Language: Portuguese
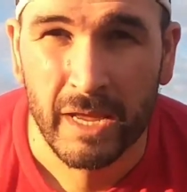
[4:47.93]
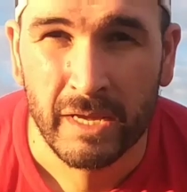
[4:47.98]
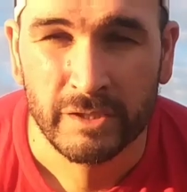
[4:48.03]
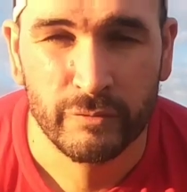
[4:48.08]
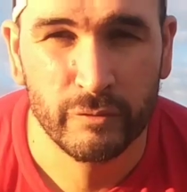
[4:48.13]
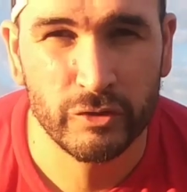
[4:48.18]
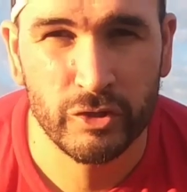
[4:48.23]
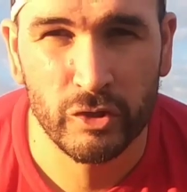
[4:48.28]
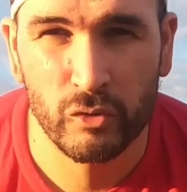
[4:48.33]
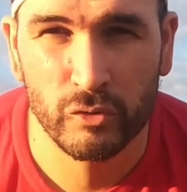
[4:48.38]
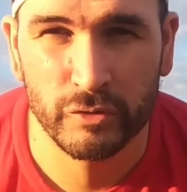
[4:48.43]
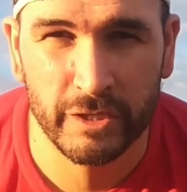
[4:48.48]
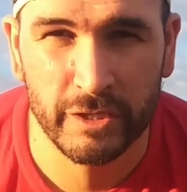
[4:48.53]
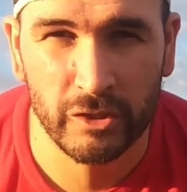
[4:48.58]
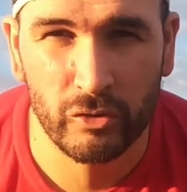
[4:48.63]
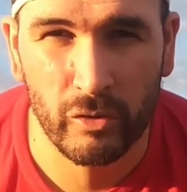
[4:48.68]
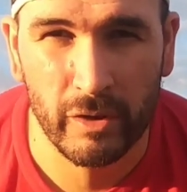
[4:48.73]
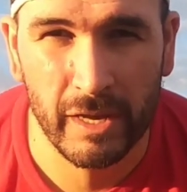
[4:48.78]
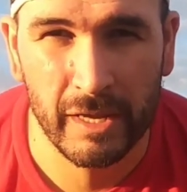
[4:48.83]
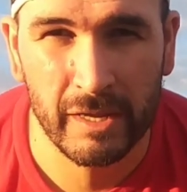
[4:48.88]
Se você conseguir
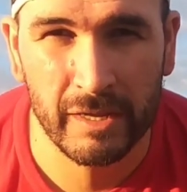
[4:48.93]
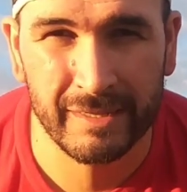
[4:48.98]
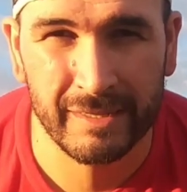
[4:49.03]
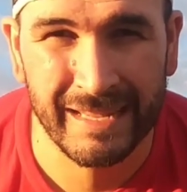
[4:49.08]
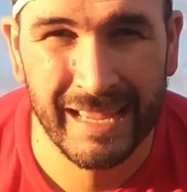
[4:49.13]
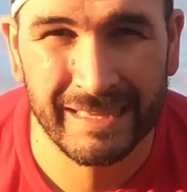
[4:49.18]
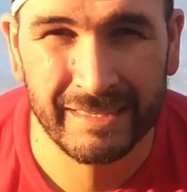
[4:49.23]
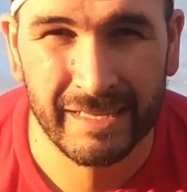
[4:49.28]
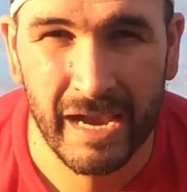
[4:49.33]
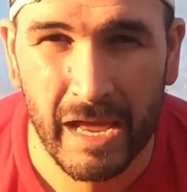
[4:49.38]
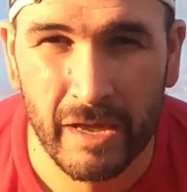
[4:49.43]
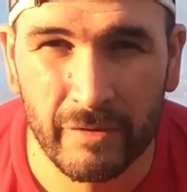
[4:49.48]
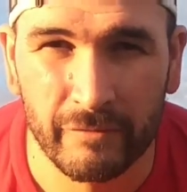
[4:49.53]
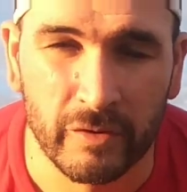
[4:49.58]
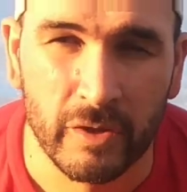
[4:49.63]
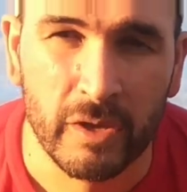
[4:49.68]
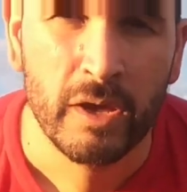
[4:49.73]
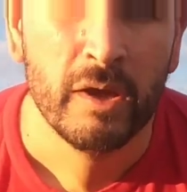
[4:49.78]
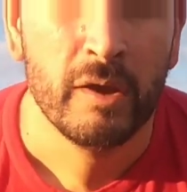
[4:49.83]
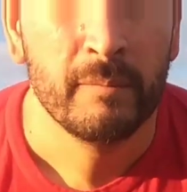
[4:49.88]
tocar na
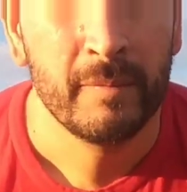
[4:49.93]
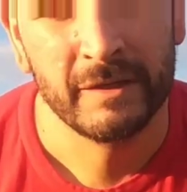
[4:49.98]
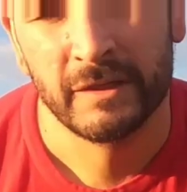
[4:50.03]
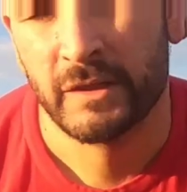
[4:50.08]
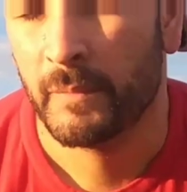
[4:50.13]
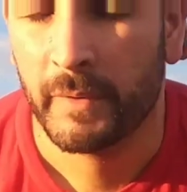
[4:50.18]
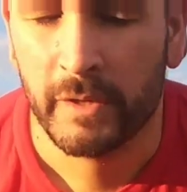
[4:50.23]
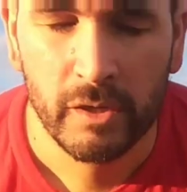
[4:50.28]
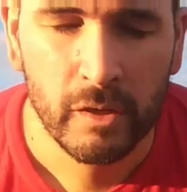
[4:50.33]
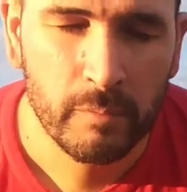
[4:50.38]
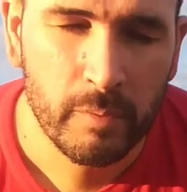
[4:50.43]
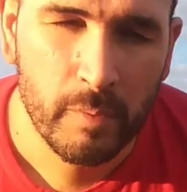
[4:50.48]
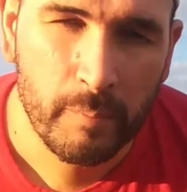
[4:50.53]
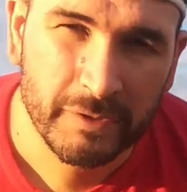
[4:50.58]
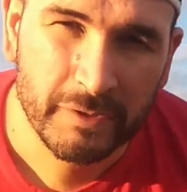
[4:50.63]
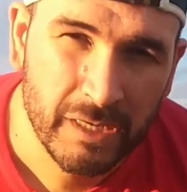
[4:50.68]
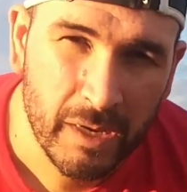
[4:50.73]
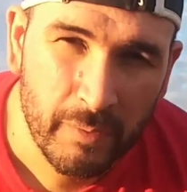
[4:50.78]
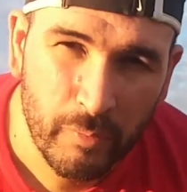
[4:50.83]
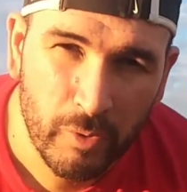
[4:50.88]
trave, mas também não para
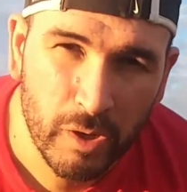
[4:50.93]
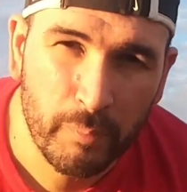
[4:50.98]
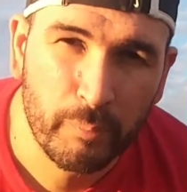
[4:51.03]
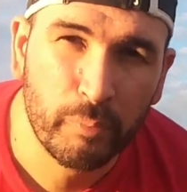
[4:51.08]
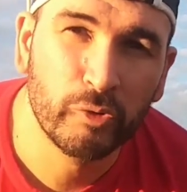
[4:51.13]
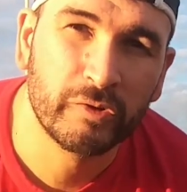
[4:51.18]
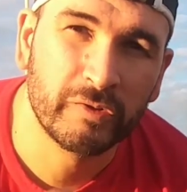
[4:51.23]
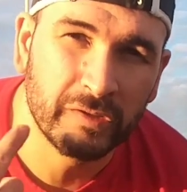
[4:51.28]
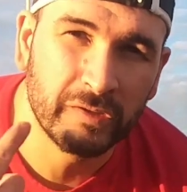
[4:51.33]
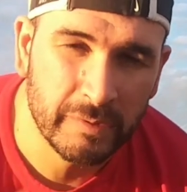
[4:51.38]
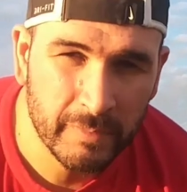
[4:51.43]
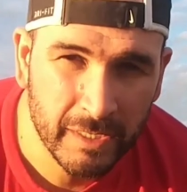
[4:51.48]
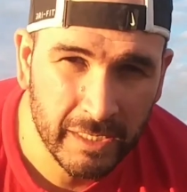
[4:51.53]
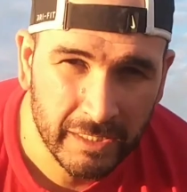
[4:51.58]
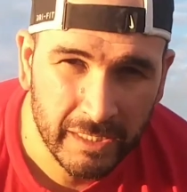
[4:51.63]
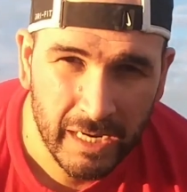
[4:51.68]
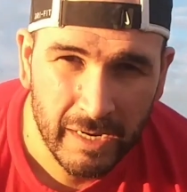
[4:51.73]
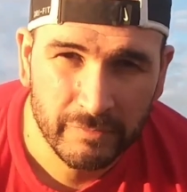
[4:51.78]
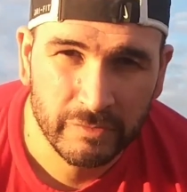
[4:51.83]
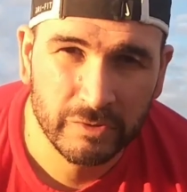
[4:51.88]
passar a bola por cima da
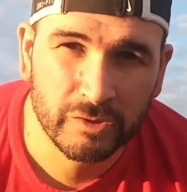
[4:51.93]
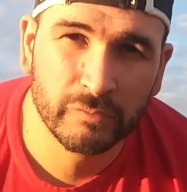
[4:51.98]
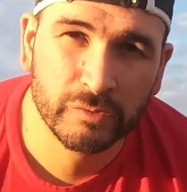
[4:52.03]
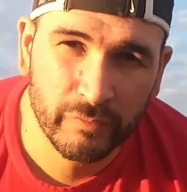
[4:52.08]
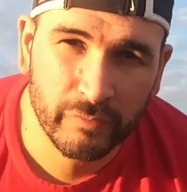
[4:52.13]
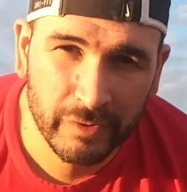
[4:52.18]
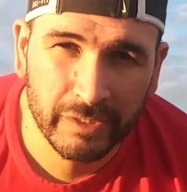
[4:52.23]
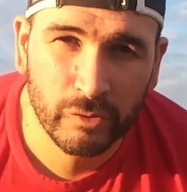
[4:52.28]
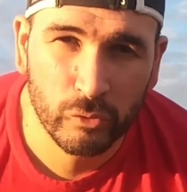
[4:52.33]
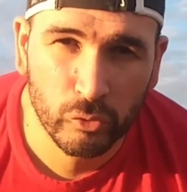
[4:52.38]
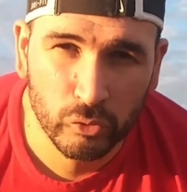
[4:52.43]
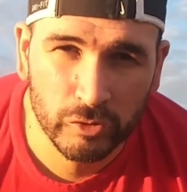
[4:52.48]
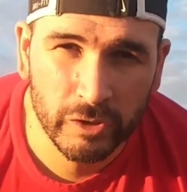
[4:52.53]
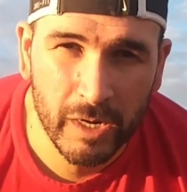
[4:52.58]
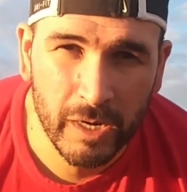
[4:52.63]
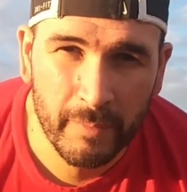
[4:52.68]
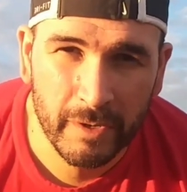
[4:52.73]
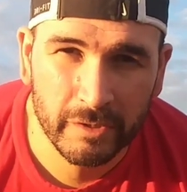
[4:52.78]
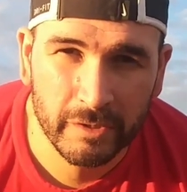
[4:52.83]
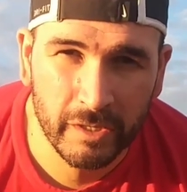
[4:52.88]
trave, senão você vai ter outro
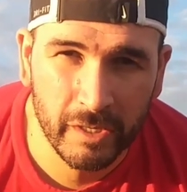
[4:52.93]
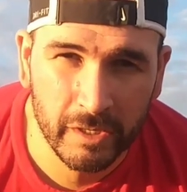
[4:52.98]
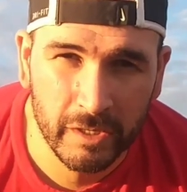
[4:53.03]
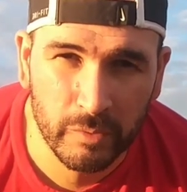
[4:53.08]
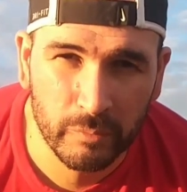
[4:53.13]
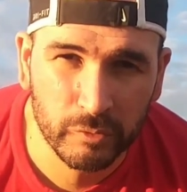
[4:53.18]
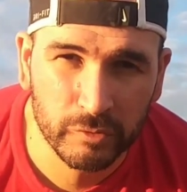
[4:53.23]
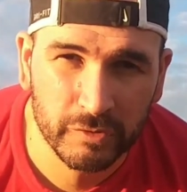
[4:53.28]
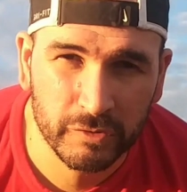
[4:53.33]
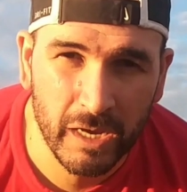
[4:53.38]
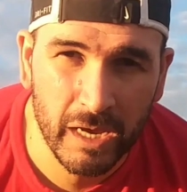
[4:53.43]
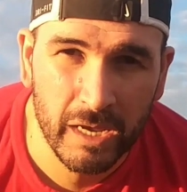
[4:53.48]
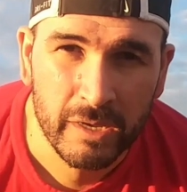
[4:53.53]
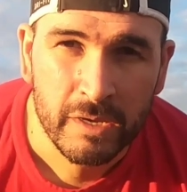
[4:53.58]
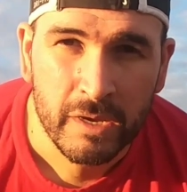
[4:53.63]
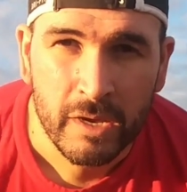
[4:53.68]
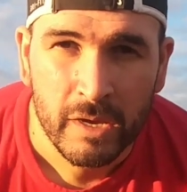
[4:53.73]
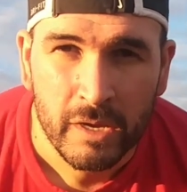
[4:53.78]
trabalho de ter que ir buscar.